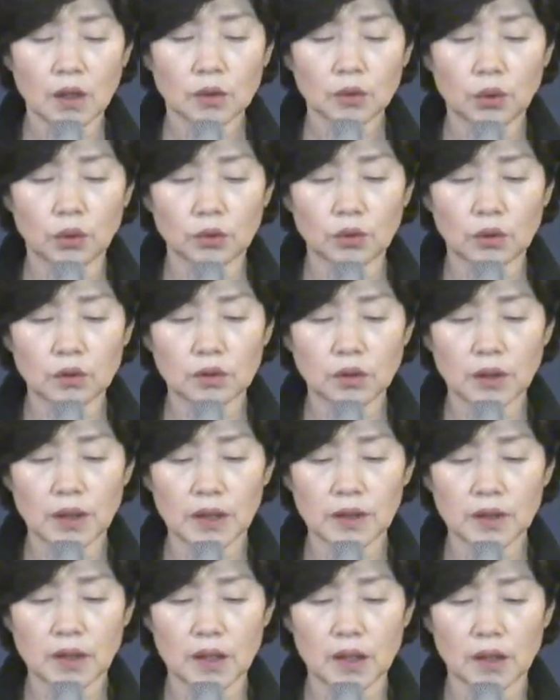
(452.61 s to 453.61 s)
도덕적
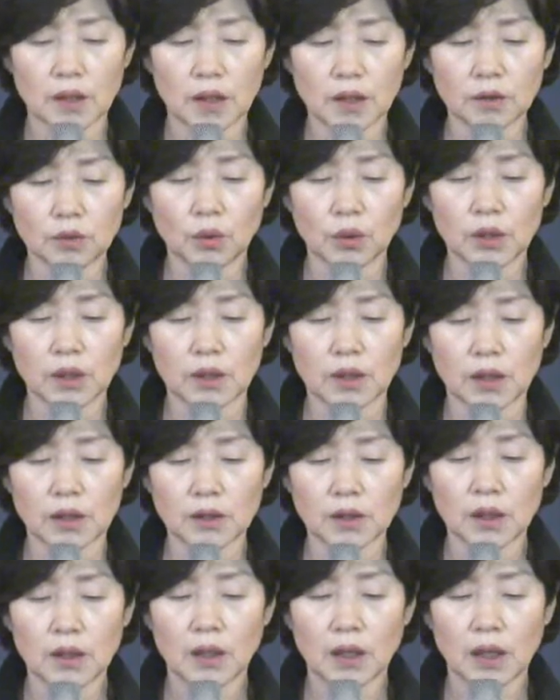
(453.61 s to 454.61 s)
행위, 행동에 대한